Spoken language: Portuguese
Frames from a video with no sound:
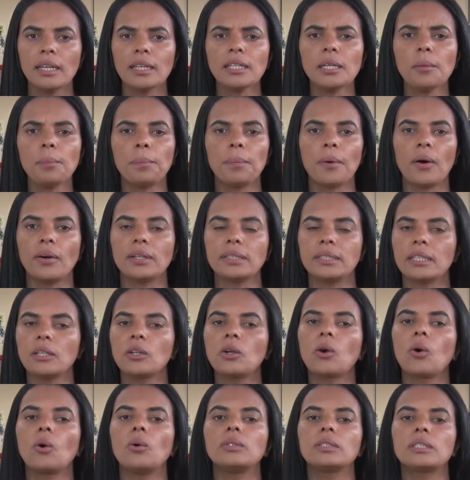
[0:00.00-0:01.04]
que podem
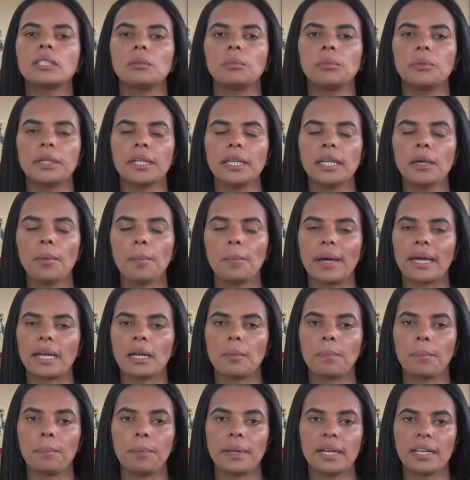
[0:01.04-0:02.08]
contribuir
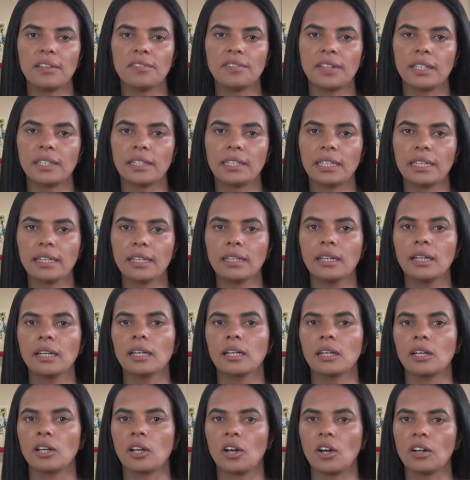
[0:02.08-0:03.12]
para prevenir
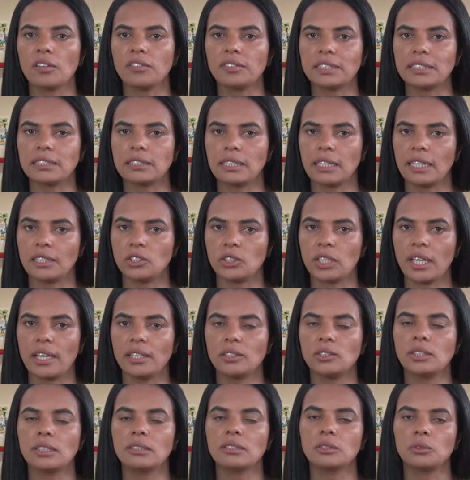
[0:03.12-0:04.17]
novas
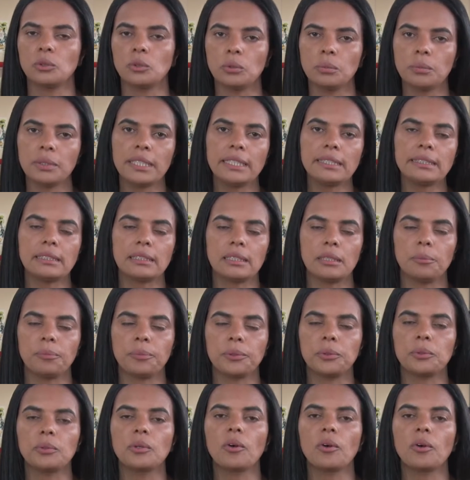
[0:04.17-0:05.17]
tragédias no município.